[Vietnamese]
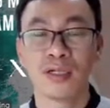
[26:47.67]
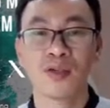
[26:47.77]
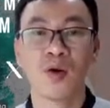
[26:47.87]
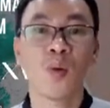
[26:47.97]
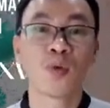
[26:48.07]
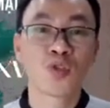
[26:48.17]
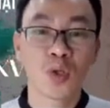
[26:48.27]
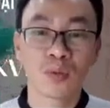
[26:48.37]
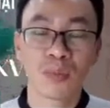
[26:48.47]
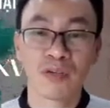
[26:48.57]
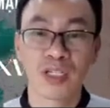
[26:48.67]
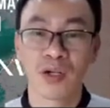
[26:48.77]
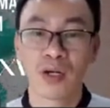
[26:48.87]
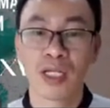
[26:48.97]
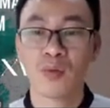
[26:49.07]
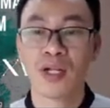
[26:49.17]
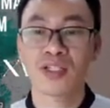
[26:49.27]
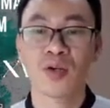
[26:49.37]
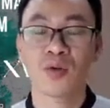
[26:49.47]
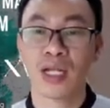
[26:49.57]
hơi khô một chút bởi vì nó liên
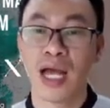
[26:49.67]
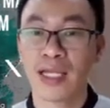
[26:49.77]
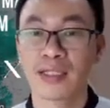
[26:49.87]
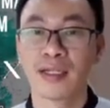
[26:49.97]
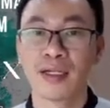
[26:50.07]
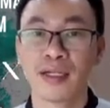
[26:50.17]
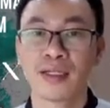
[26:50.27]
quan sâu đến anh